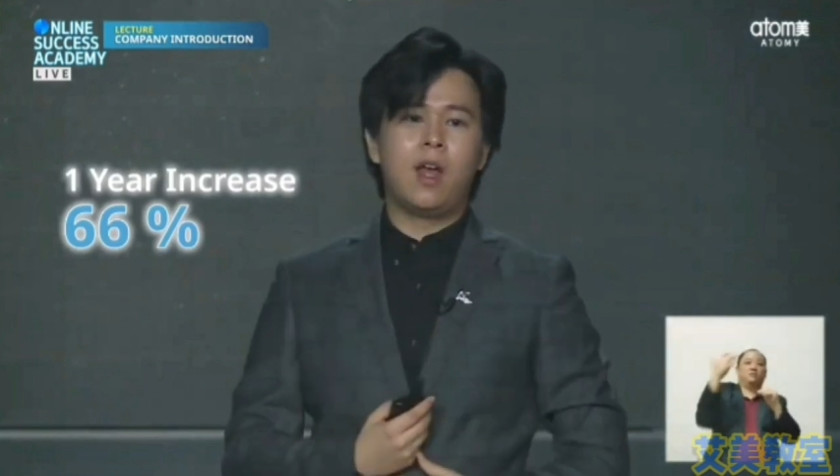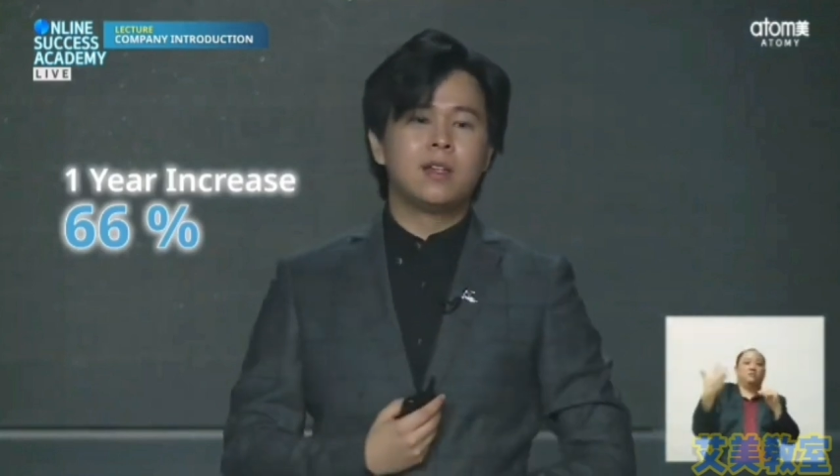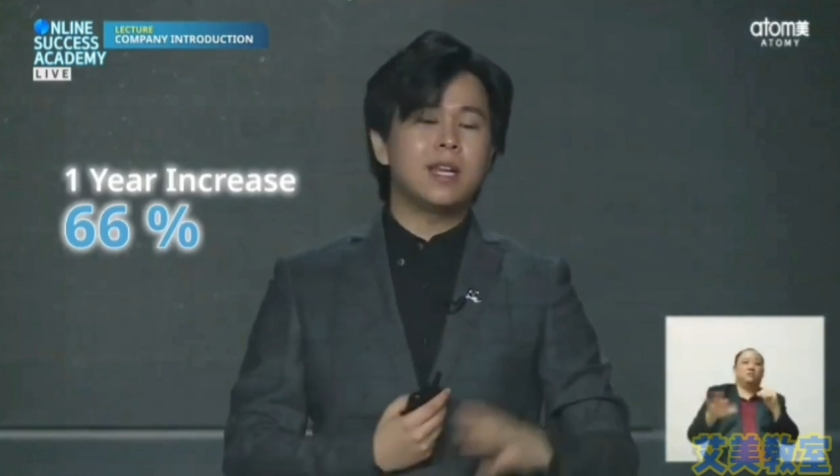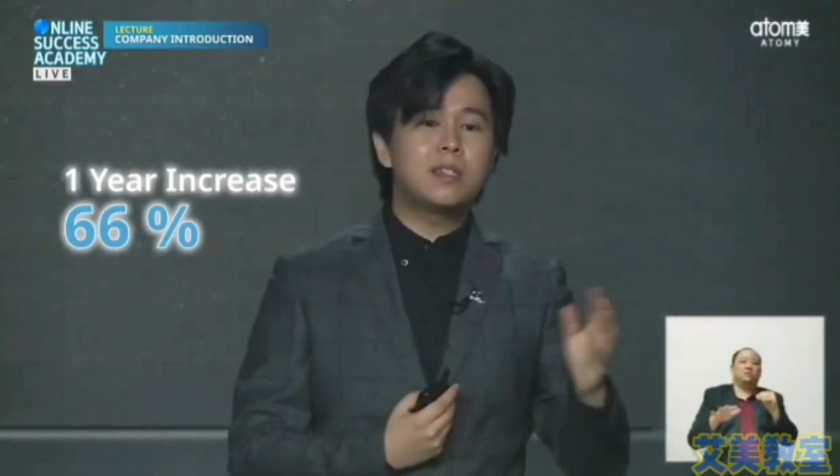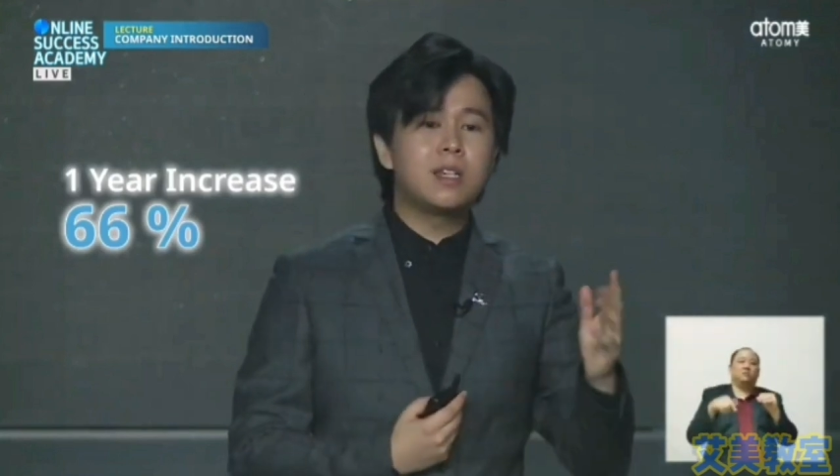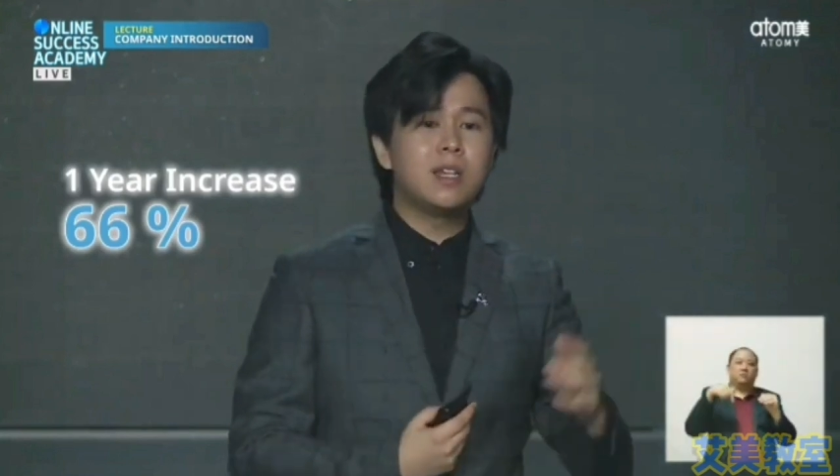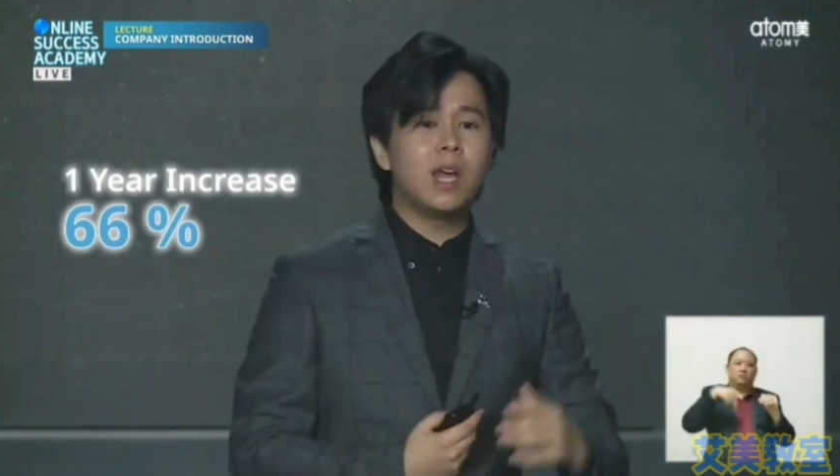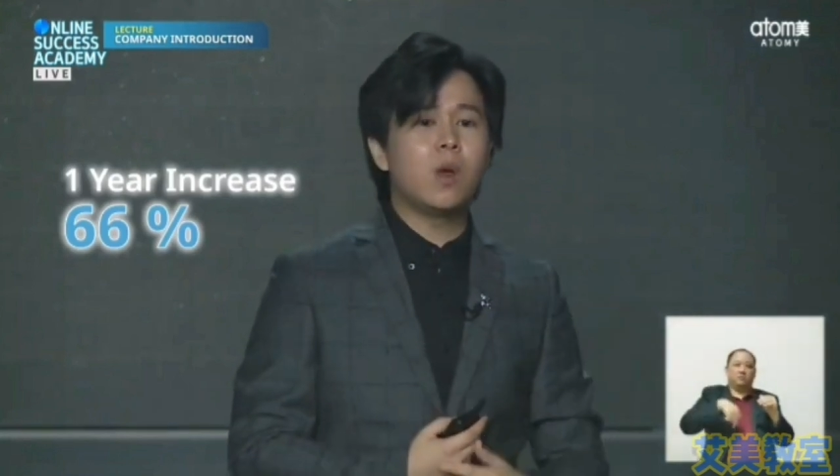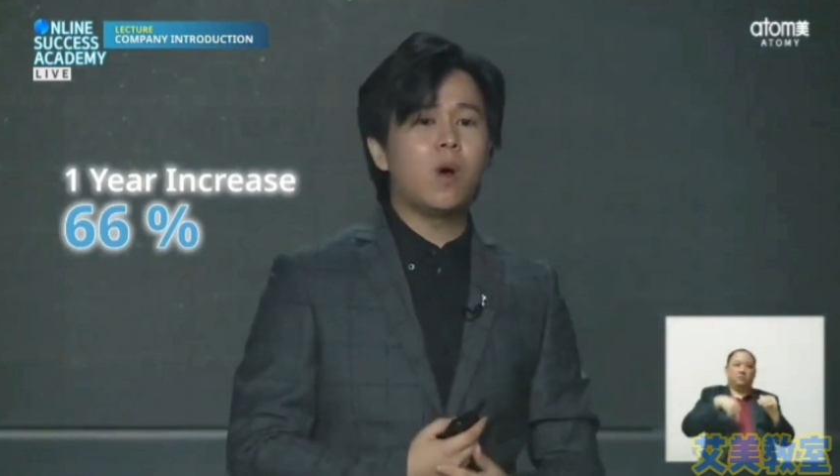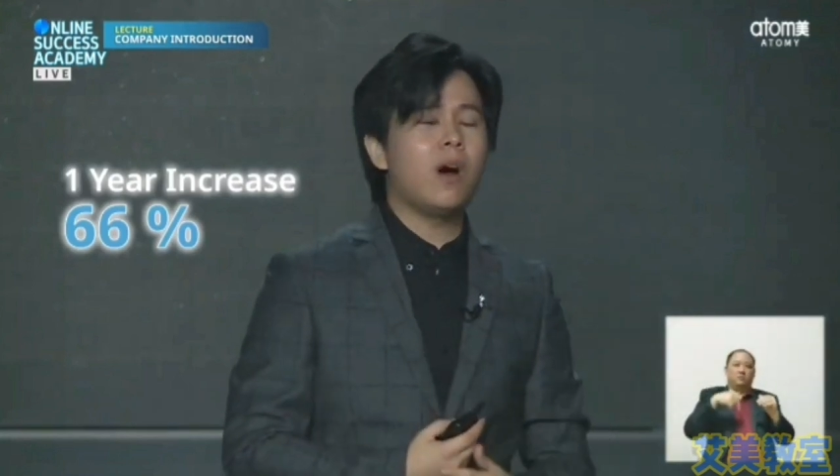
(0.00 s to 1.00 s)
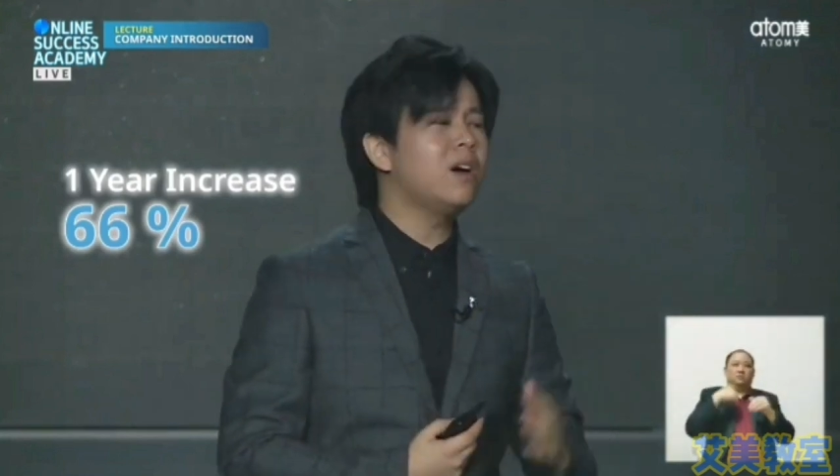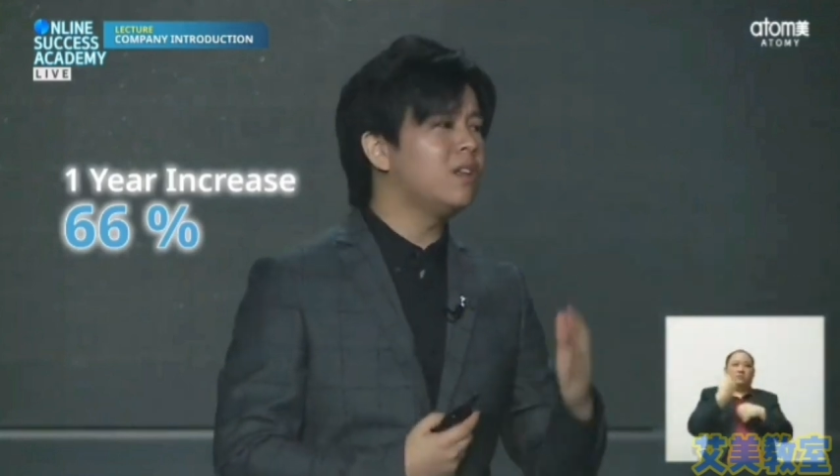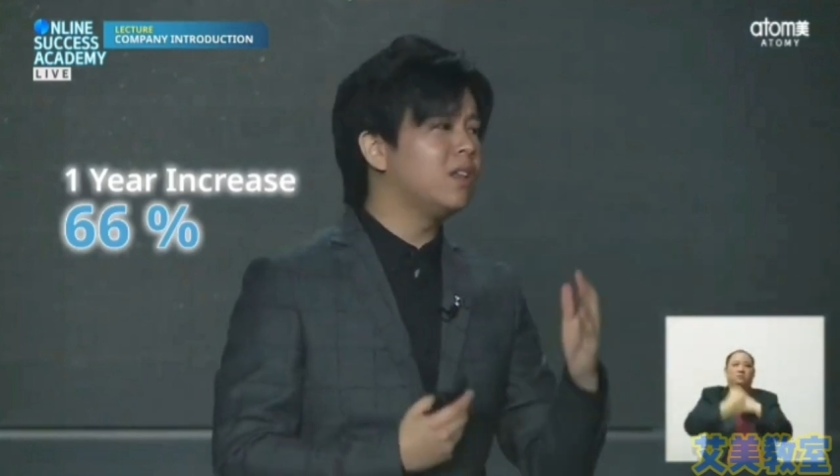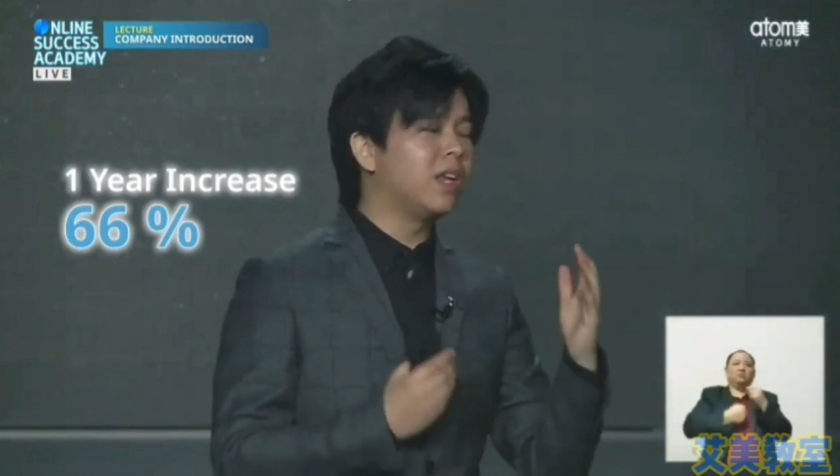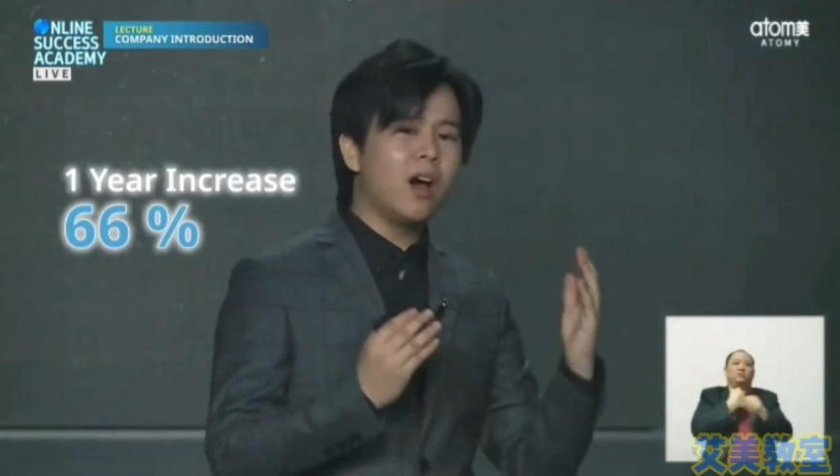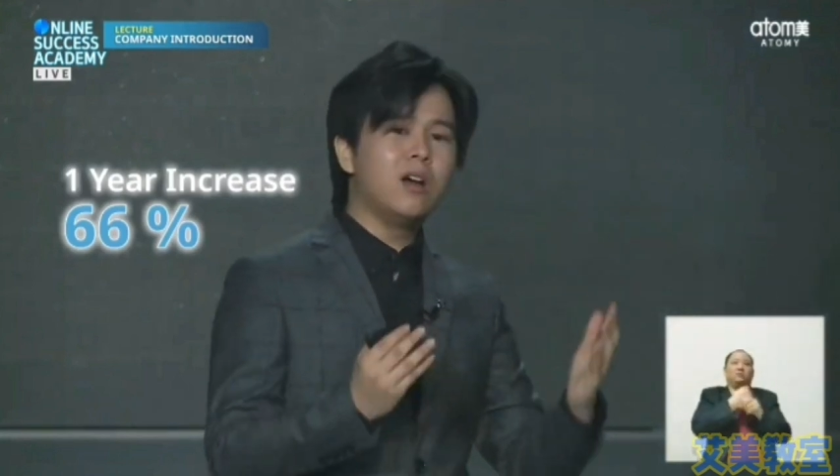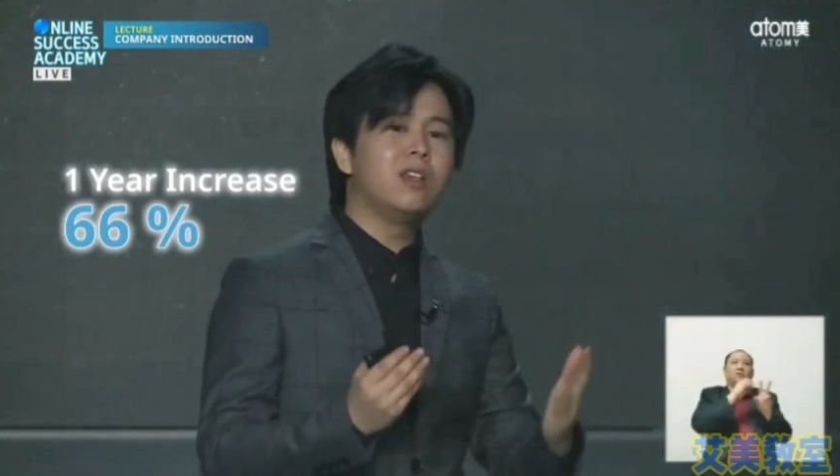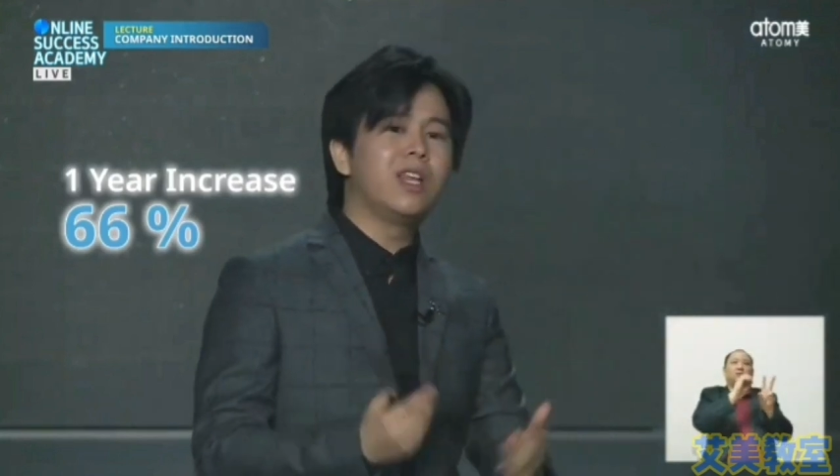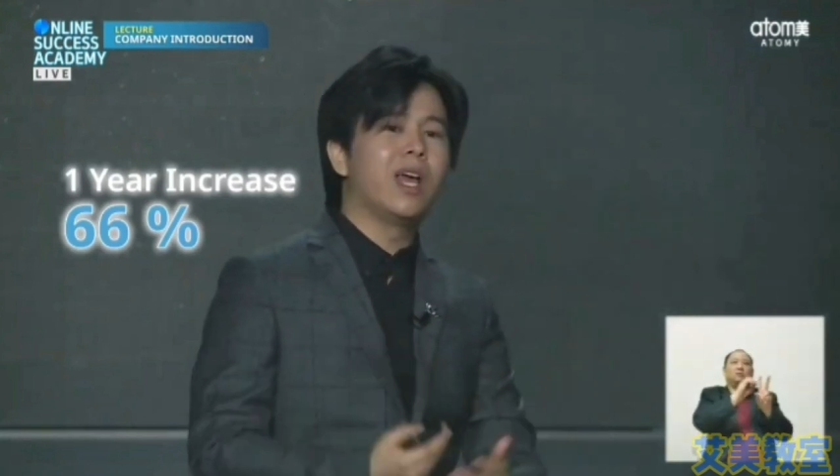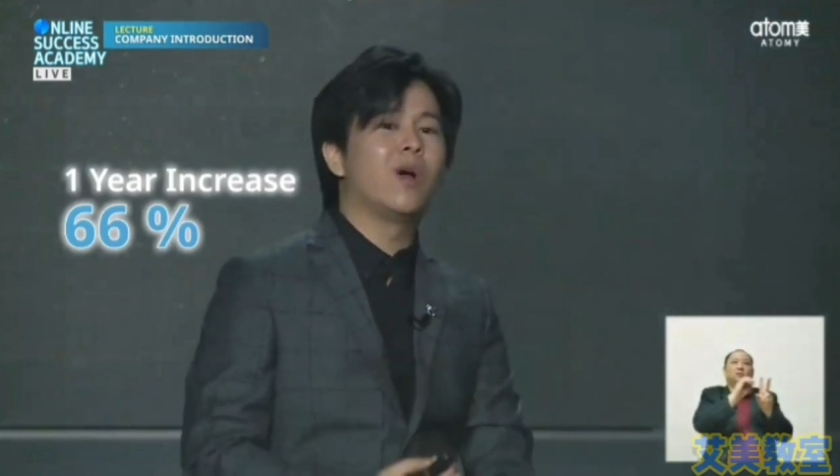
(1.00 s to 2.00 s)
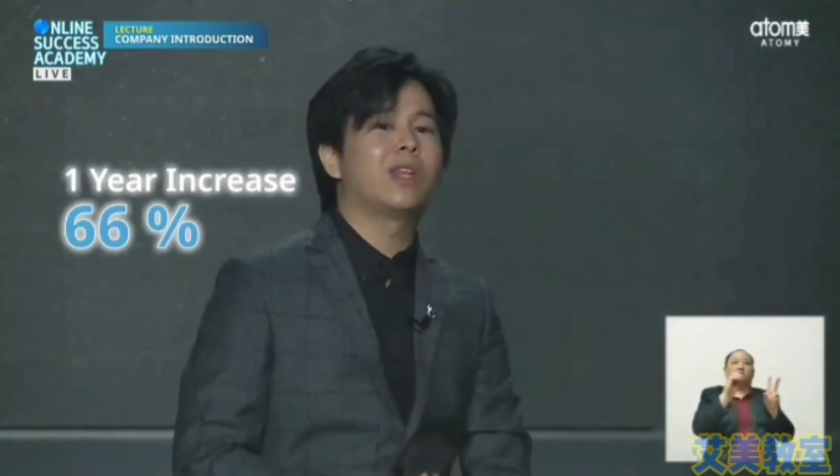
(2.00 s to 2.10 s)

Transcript: 在今年哦，二零二零年哦，